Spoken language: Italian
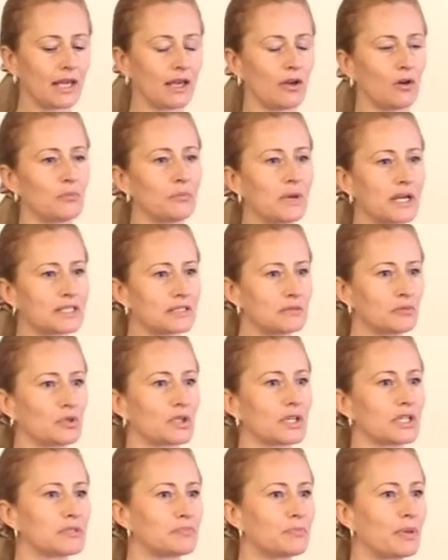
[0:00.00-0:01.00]
e ho massimo
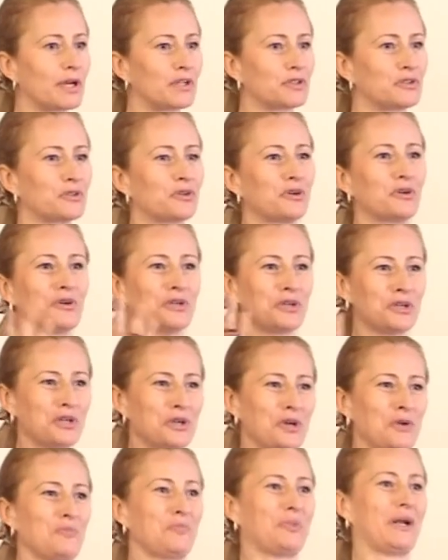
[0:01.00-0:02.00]
rispetto
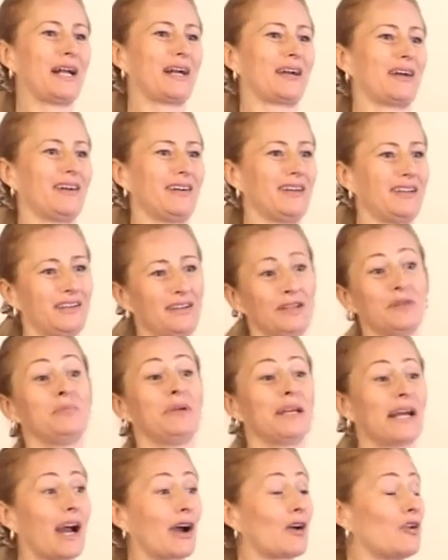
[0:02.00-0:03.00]
per i, i
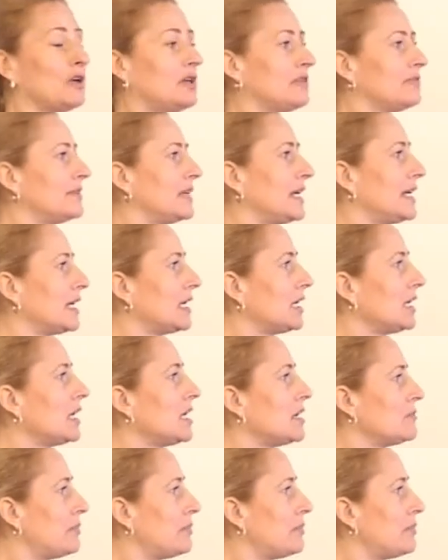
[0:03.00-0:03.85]
miracoli veri,